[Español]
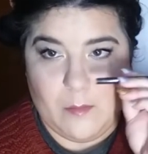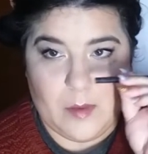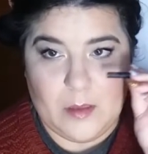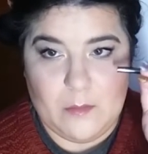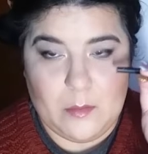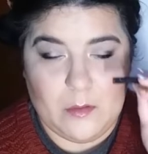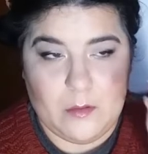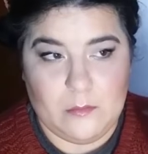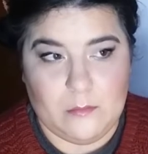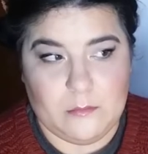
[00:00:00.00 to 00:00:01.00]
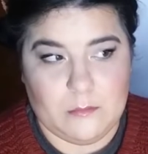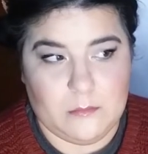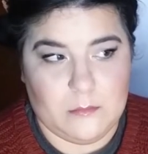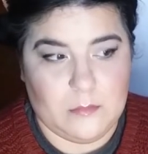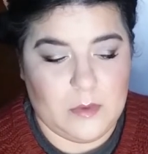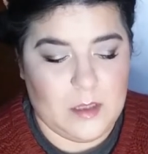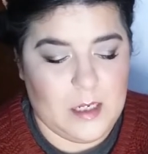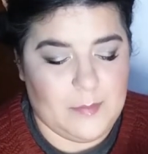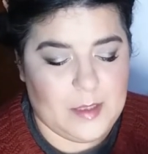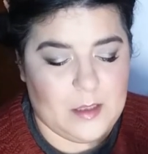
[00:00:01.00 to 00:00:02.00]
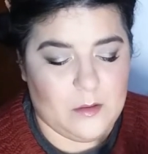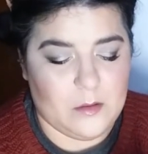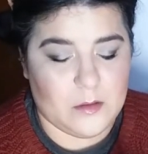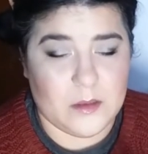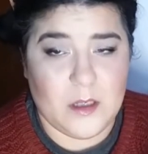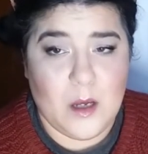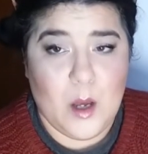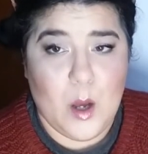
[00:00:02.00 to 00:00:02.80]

que normalmente llevo un lápiz de ojos,